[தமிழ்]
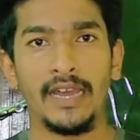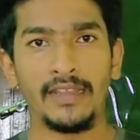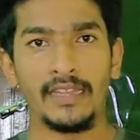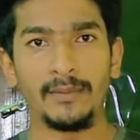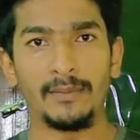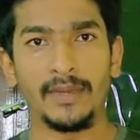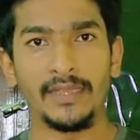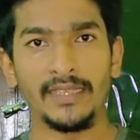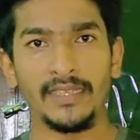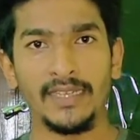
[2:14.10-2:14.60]

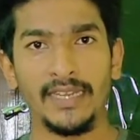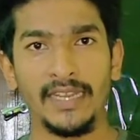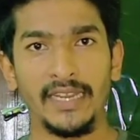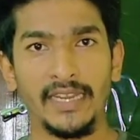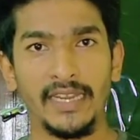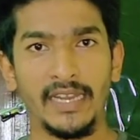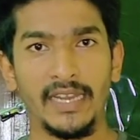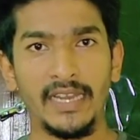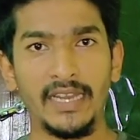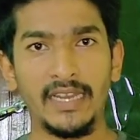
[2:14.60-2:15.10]
அதில்
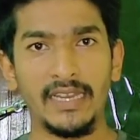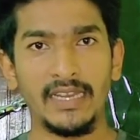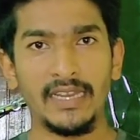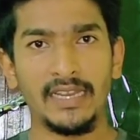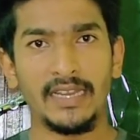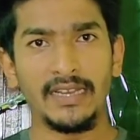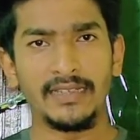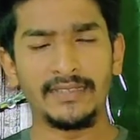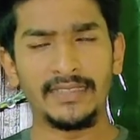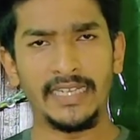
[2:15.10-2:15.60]
பார்த்துக்கிட்டிங்கன்னா
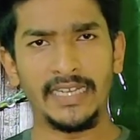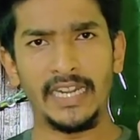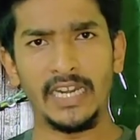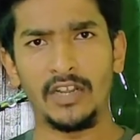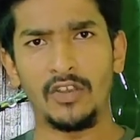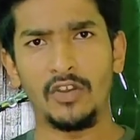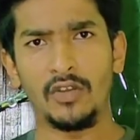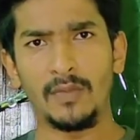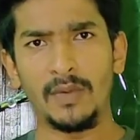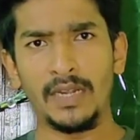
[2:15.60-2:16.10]

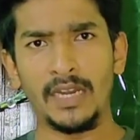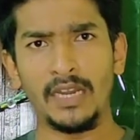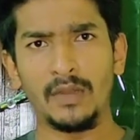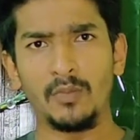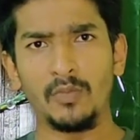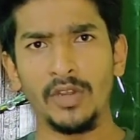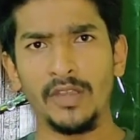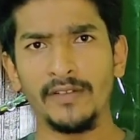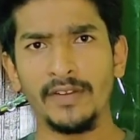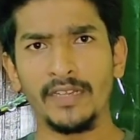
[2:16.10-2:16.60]
சென்ட்ரல்
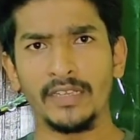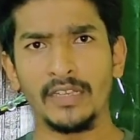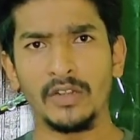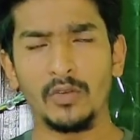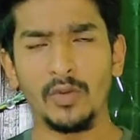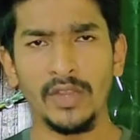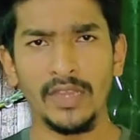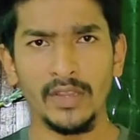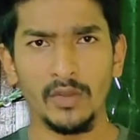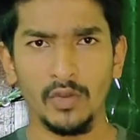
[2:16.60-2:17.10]
கவர்மெண்ட்டால்
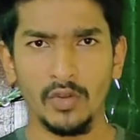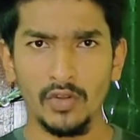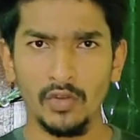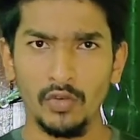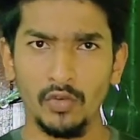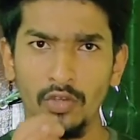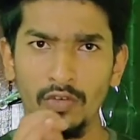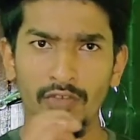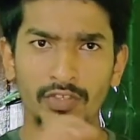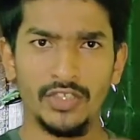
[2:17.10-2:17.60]
முடிவெடுக்கக்கூடியது
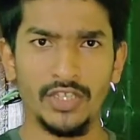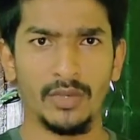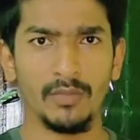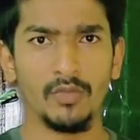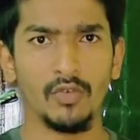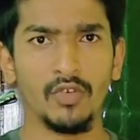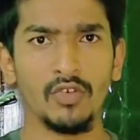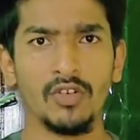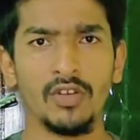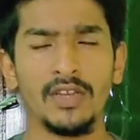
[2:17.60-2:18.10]
ஒரு நூறு
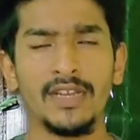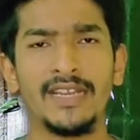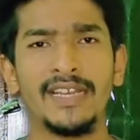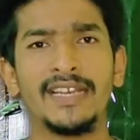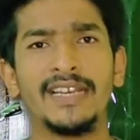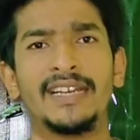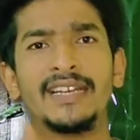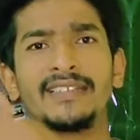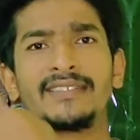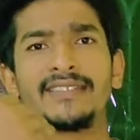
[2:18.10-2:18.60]
விஷயமும்
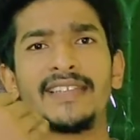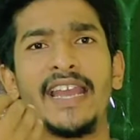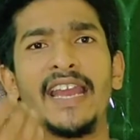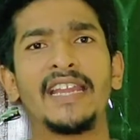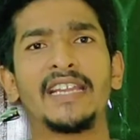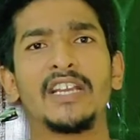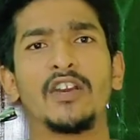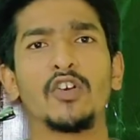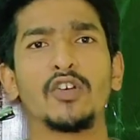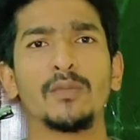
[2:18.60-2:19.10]

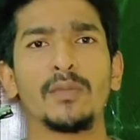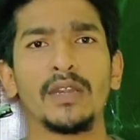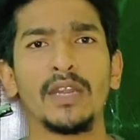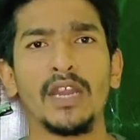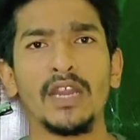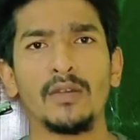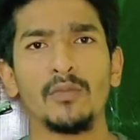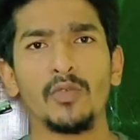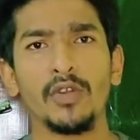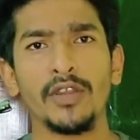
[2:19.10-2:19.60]
ஸ்டேட்
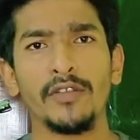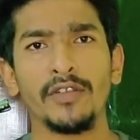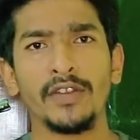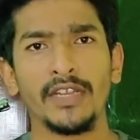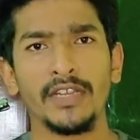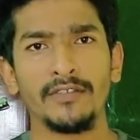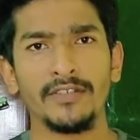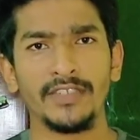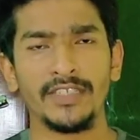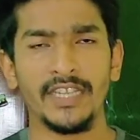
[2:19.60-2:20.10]
கவர்மெண்ட்டால்
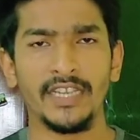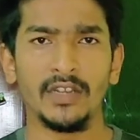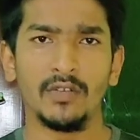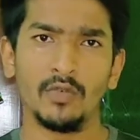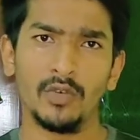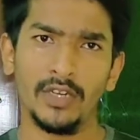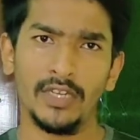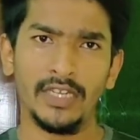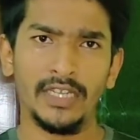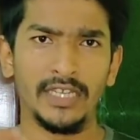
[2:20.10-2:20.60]
முடிவெடுக்க
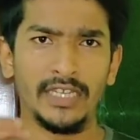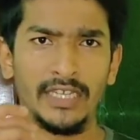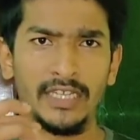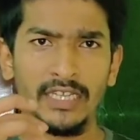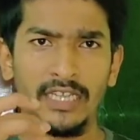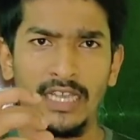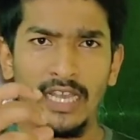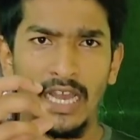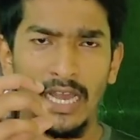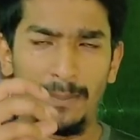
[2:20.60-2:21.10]
விஷயங்கள் ஒரு
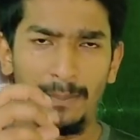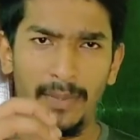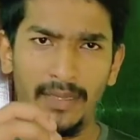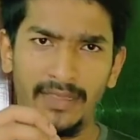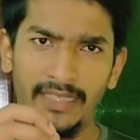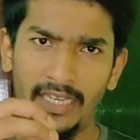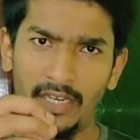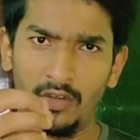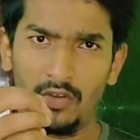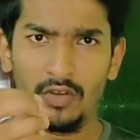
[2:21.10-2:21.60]

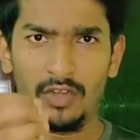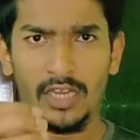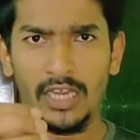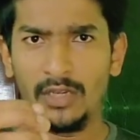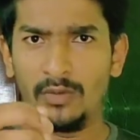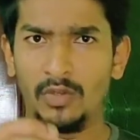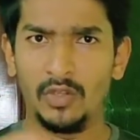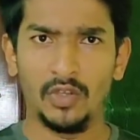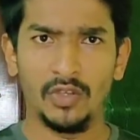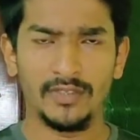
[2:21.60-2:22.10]
ஐம்பத்தேழோ
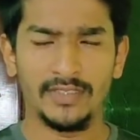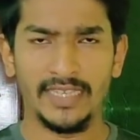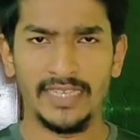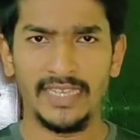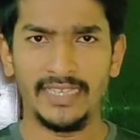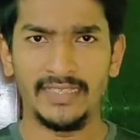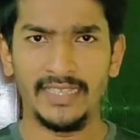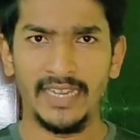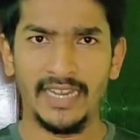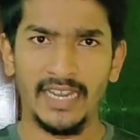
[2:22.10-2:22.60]
ஒரு அறுபதோ
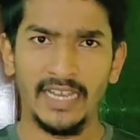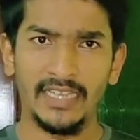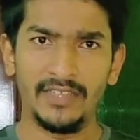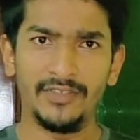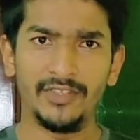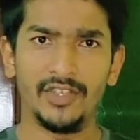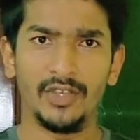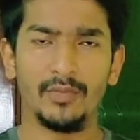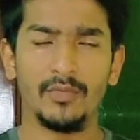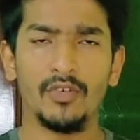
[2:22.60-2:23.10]
சரியாக
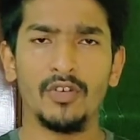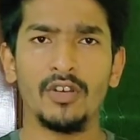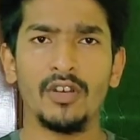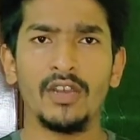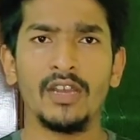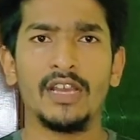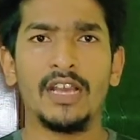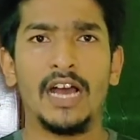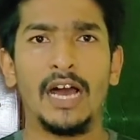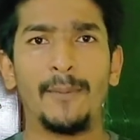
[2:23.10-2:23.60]
தெரியல அந்த
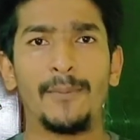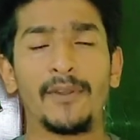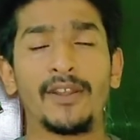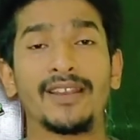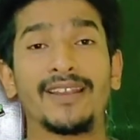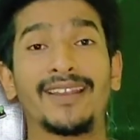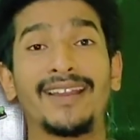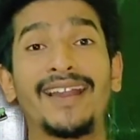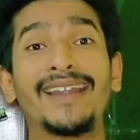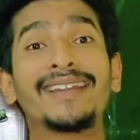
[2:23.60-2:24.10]
விஷயமும்
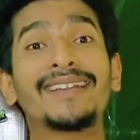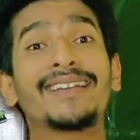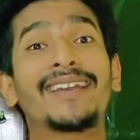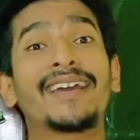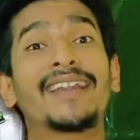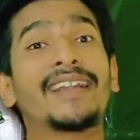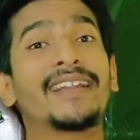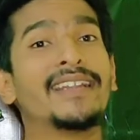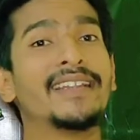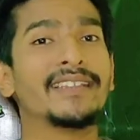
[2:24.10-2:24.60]
அப்புறம்
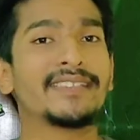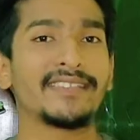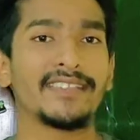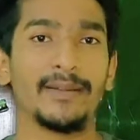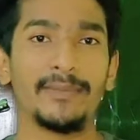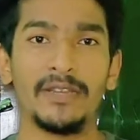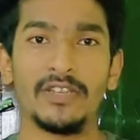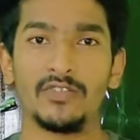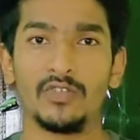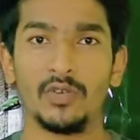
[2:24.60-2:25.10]
கண்கரண்ட்
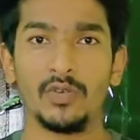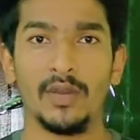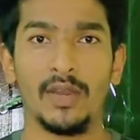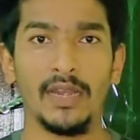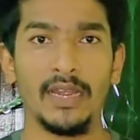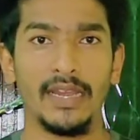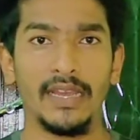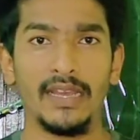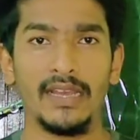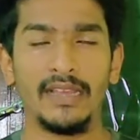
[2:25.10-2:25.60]
லிஸ்ட் அப்படின்னு
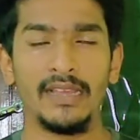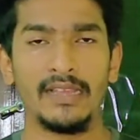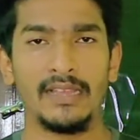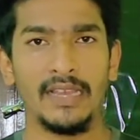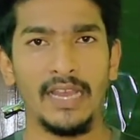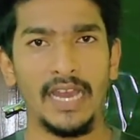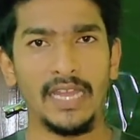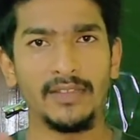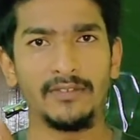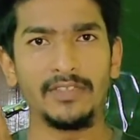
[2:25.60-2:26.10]
சொல்லுவாங்க
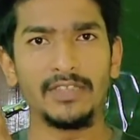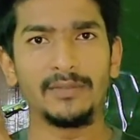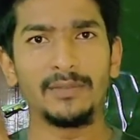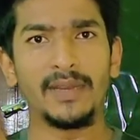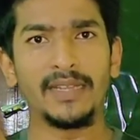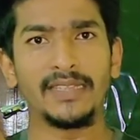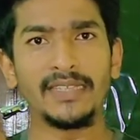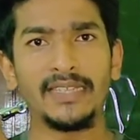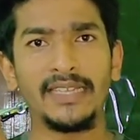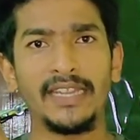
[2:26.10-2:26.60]
அது
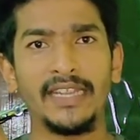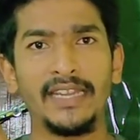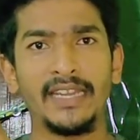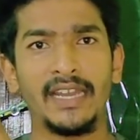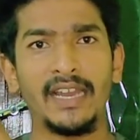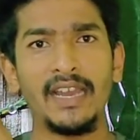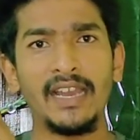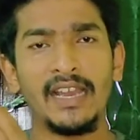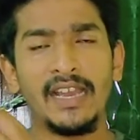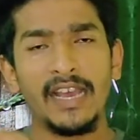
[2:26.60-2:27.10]
வந்து
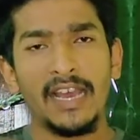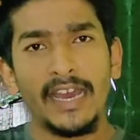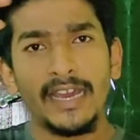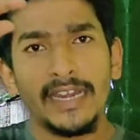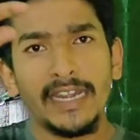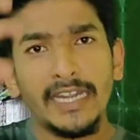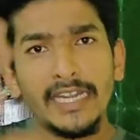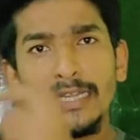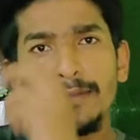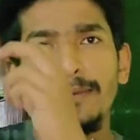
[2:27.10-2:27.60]
பார்த்துக்கிட்டிங்கன்னா
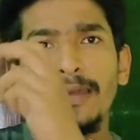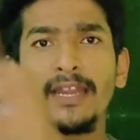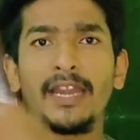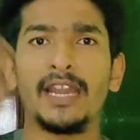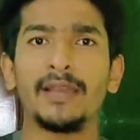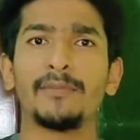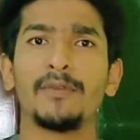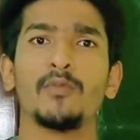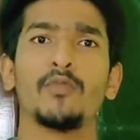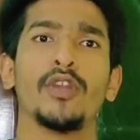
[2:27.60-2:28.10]
ரெண்டு
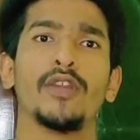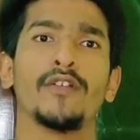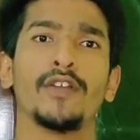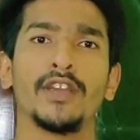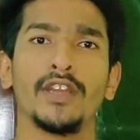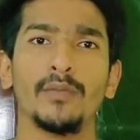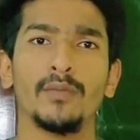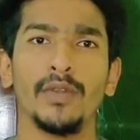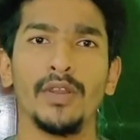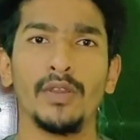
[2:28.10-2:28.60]
பேராலையுமே
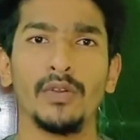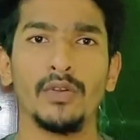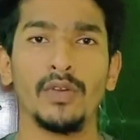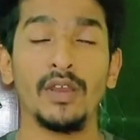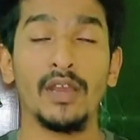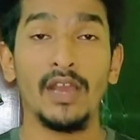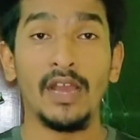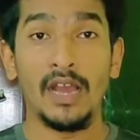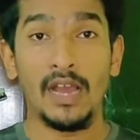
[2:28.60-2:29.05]
முடிவு எடுக்க முடியும்